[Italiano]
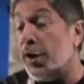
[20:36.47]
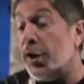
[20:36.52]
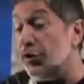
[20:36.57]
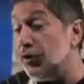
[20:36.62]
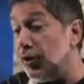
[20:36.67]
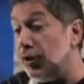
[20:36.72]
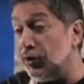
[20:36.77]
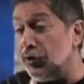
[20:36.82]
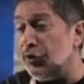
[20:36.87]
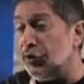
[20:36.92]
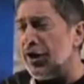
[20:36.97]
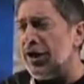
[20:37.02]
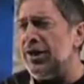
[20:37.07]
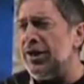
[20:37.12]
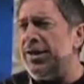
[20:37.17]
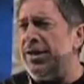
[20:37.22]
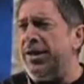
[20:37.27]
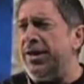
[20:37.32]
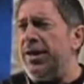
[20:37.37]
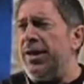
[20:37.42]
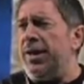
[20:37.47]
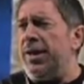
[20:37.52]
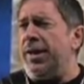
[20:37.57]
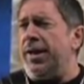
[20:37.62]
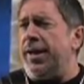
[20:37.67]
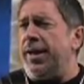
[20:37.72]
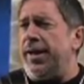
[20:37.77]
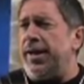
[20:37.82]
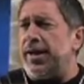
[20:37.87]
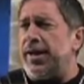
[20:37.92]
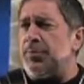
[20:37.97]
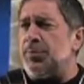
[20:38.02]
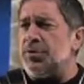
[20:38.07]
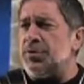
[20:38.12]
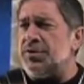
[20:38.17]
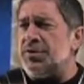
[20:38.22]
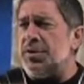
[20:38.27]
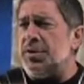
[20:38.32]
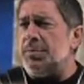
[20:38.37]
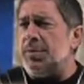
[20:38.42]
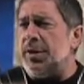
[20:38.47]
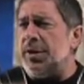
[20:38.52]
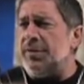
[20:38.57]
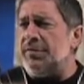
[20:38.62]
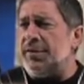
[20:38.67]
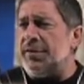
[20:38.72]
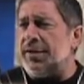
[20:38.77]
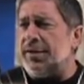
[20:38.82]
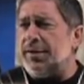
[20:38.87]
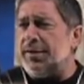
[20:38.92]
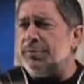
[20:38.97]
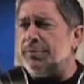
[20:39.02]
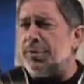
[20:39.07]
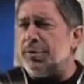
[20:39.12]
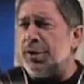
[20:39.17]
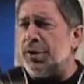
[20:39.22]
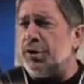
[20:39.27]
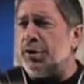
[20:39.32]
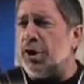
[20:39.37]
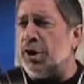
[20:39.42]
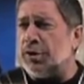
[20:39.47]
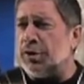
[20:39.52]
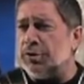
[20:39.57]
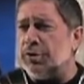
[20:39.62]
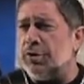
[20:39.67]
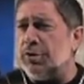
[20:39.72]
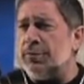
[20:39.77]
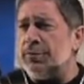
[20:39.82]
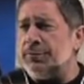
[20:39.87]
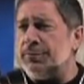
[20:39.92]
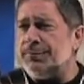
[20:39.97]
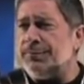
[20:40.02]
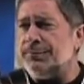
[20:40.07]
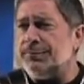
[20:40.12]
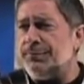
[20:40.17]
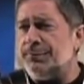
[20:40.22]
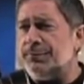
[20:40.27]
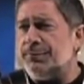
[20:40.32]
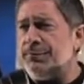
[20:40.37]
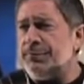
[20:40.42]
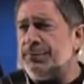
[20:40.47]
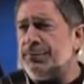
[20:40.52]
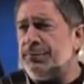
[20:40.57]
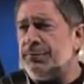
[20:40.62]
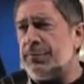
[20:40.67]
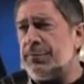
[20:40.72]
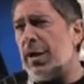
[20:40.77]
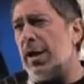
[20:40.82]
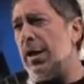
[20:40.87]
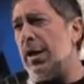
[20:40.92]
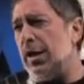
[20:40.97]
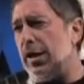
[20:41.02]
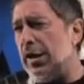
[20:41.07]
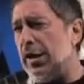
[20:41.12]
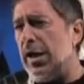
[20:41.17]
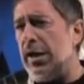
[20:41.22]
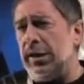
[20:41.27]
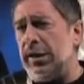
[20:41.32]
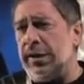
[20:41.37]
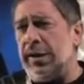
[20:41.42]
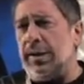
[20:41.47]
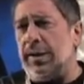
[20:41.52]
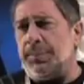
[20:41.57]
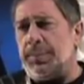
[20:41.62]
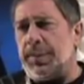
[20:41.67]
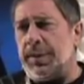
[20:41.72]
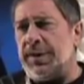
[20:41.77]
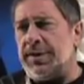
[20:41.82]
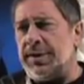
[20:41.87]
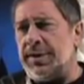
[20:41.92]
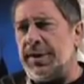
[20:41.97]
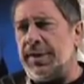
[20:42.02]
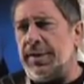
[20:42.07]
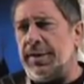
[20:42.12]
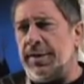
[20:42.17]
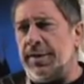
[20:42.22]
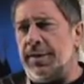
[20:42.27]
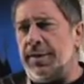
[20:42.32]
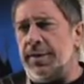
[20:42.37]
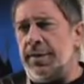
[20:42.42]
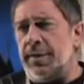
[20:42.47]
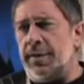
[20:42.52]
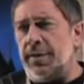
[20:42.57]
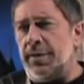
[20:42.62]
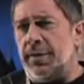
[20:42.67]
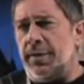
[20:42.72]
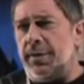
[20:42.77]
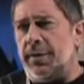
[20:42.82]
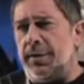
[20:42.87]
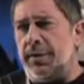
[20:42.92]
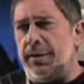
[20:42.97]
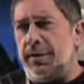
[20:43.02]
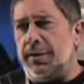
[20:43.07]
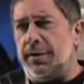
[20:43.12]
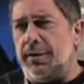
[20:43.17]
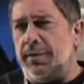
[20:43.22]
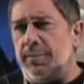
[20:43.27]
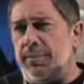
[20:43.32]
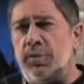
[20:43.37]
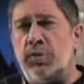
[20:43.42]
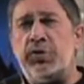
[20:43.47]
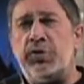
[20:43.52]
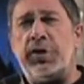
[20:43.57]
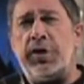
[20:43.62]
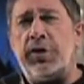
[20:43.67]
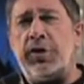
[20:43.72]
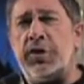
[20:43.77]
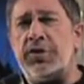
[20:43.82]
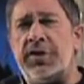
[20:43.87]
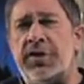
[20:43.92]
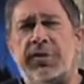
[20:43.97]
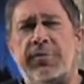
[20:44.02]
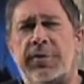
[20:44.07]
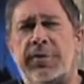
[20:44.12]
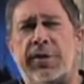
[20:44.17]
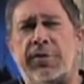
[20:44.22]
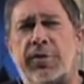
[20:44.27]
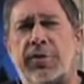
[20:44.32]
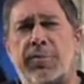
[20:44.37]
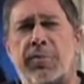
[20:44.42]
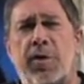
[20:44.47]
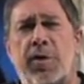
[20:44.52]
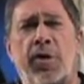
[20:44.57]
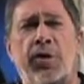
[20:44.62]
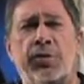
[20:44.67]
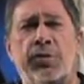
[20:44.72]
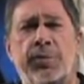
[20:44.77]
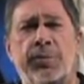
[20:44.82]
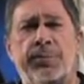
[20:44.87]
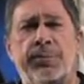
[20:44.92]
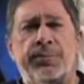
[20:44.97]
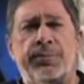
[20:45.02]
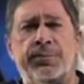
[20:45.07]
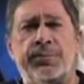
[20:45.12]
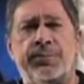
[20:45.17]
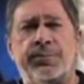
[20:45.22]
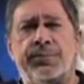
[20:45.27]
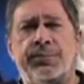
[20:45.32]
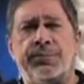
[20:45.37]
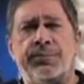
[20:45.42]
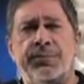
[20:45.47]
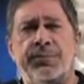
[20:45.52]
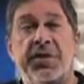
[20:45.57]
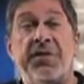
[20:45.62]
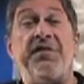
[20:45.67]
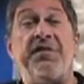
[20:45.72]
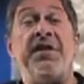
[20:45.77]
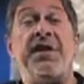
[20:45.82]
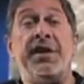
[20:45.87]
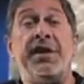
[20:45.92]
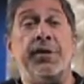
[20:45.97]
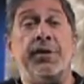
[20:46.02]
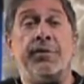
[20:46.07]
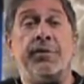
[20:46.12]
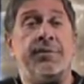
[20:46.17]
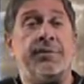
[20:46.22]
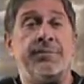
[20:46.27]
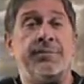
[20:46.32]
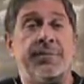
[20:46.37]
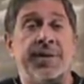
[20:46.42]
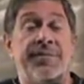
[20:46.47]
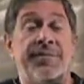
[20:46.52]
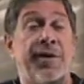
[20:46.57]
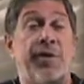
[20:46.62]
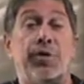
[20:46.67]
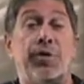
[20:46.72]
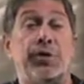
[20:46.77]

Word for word: quando ancora era possibile averne un ricordo. Ma anche apprese molte cose in un altro modo, divino, che